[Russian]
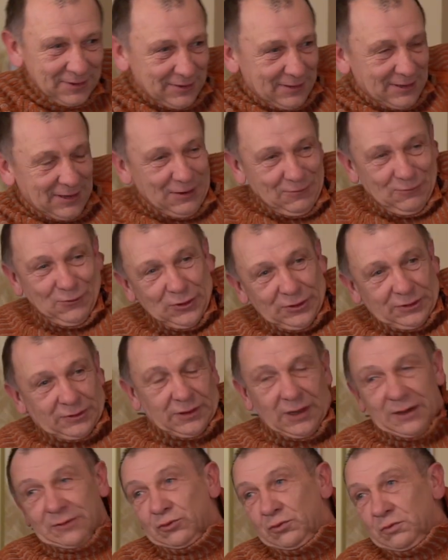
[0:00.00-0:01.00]
я его и
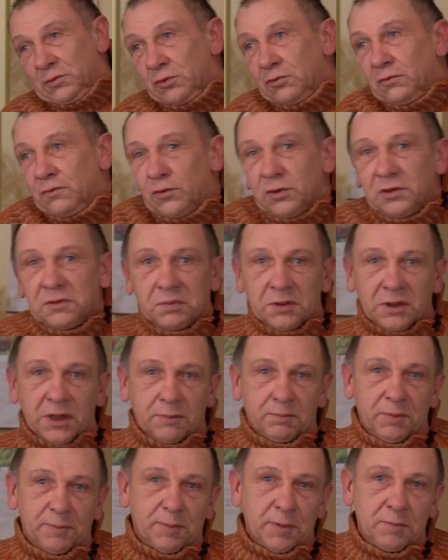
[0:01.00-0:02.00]
так думаю, ну вроде бы
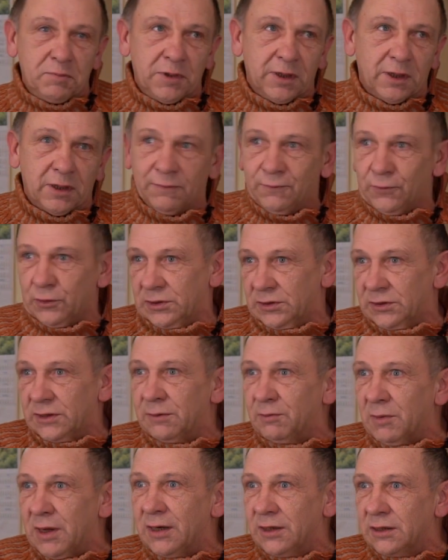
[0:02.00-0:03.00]
как бы померил, вроде
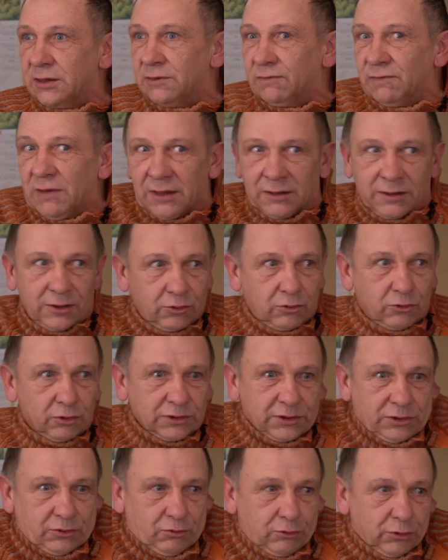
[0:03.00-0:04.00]
нормальный диван, легко
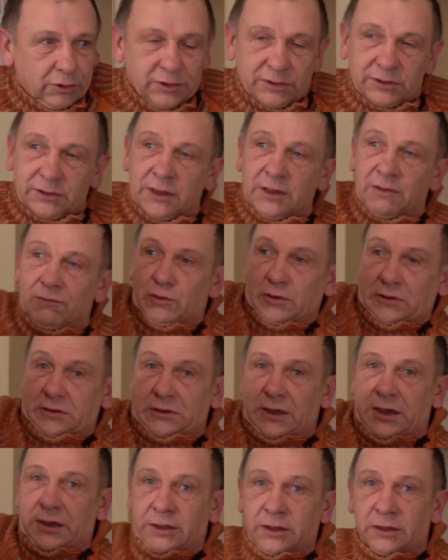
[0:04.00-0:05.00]
заходит. Я его и
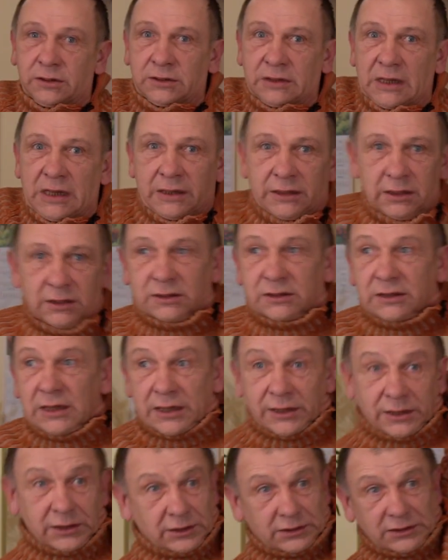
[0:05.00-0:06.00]
так, и так, и
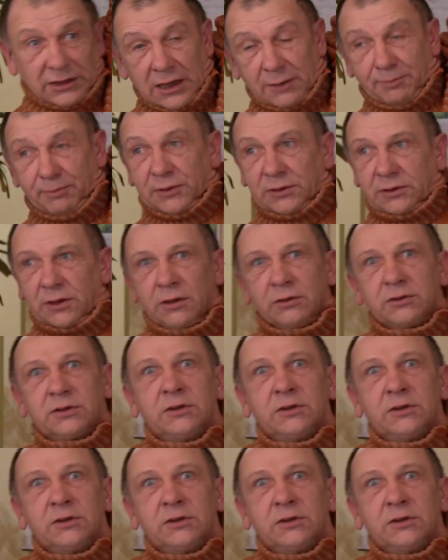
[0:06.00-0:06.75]
так, и так пытаюсь.